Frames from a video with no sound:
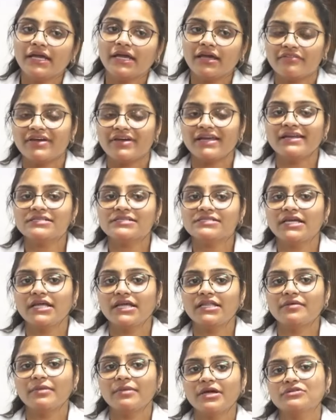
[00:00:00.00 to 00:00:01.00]
ఈ అవేర్నెస్
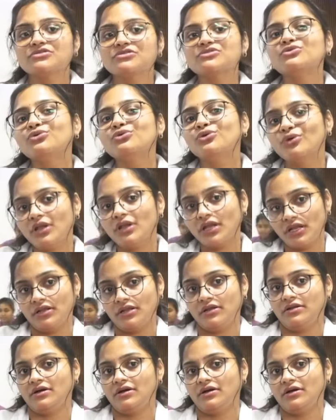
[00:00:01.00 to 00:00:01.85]
అనేది మనం స్కూల్